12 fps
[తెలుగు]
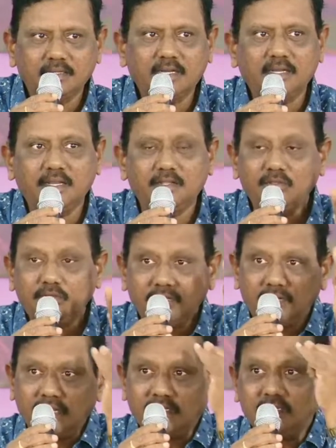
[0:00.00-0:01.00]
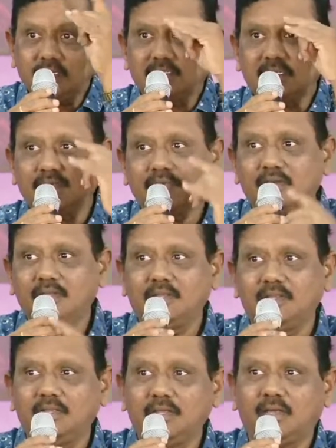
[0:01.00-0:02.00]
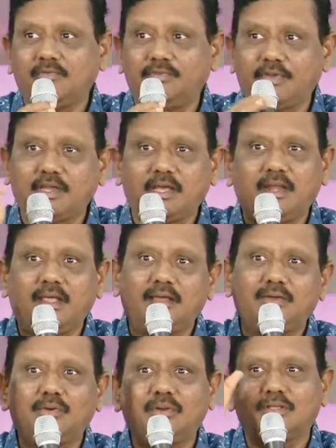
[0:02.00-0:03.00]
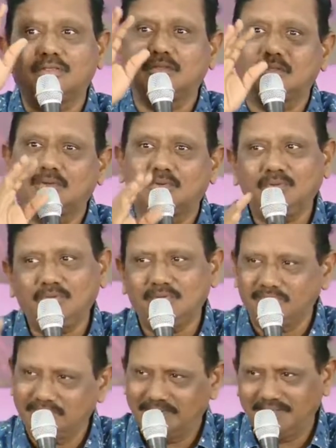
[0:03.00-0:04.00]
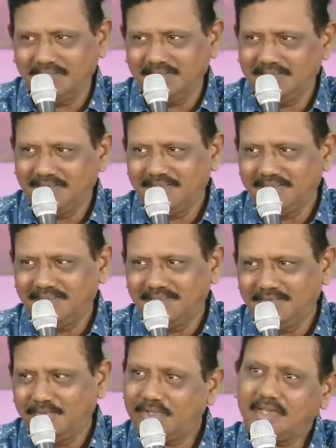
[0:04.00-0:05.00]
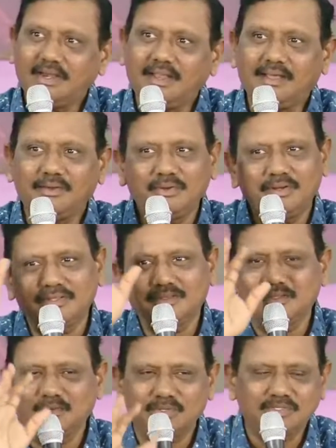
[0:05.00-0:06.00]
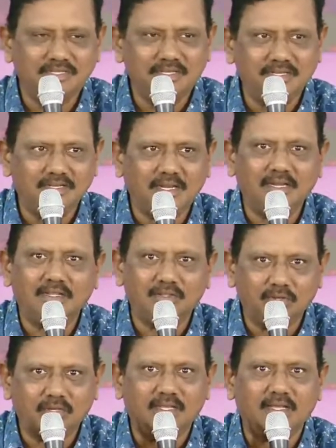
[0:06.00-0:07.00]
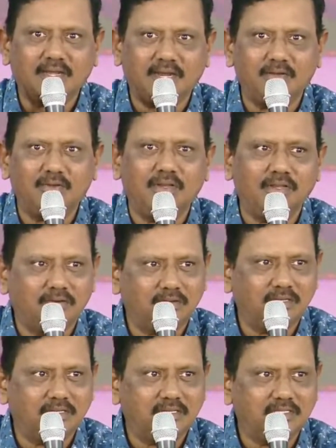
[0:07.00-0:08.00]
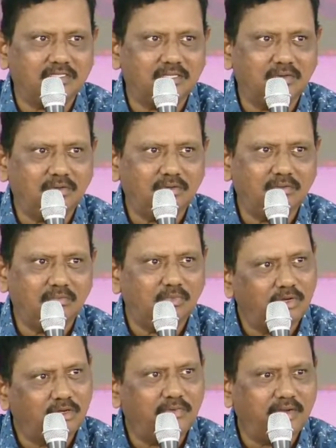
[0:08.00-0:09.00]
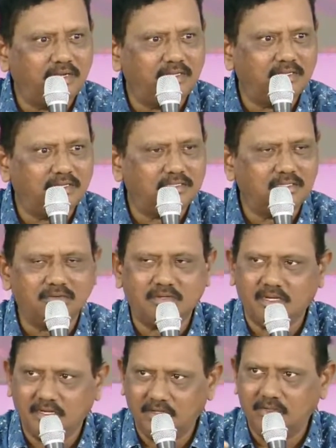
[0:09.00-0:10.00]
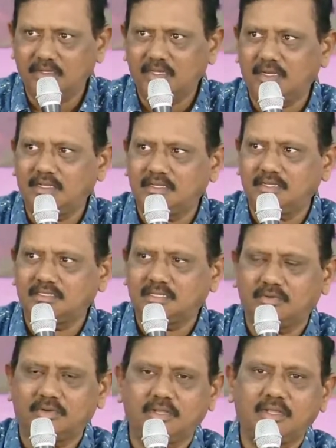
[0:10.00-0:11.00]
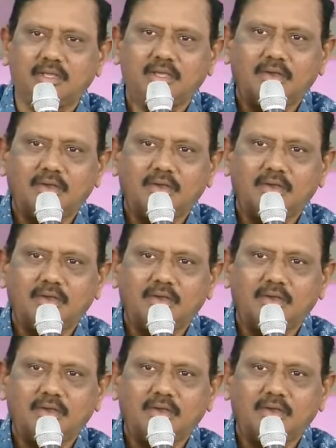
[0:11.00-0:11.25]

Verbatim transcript: నన్ను ఎందుకు ఇలా చేసావని ఆ వికలాంగులందరూ వికలాంగులందరూ వచ్చి నన్ను ఎందుకు అయ్యా కళ్ళు లేకుండా చేశావు మూగవాణ్ణి చేసావు నన్ను ఎందుకు ఇలా చేశావని